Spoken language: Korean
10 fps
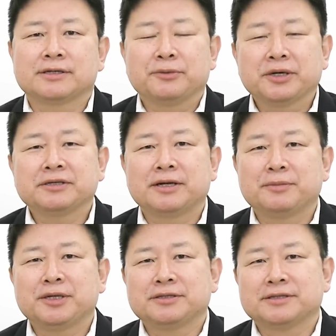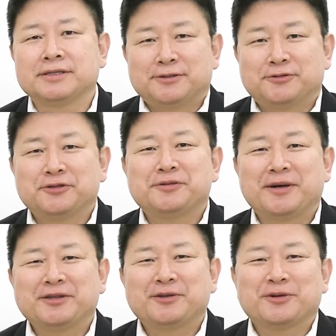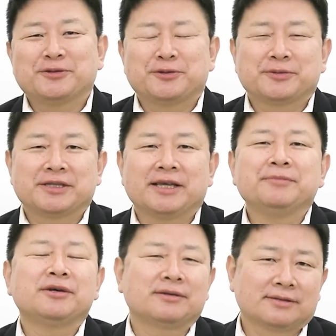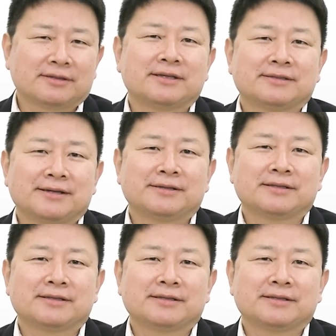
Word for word: 왜 그러냐면 어, 두 집안도 좀 그때 힘들어서 그랬어요.